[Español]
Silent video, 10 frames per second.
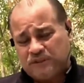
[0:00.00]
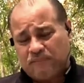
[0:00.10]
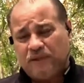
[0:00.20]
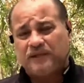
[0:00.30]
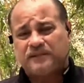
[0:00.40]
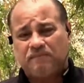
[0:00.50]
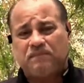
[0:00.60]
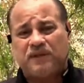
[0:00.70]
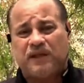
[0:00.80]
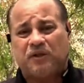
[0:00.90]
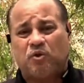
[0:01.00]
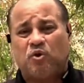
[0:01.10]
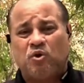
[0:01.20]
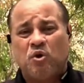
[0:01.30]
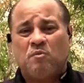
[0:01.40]
también están pidiendo
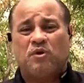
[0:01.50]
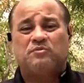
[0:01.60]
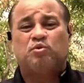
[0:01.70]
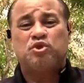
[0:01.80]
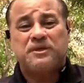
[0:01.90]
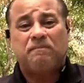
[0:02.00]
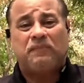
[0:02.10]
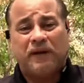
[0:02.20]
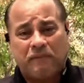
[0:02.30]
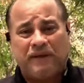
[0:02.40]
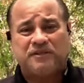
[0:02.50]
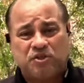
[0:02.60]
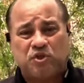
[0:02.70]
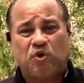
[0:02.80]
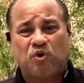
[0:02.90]
pues mucha
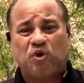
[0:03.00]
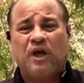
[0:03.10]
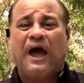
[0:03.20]
prevención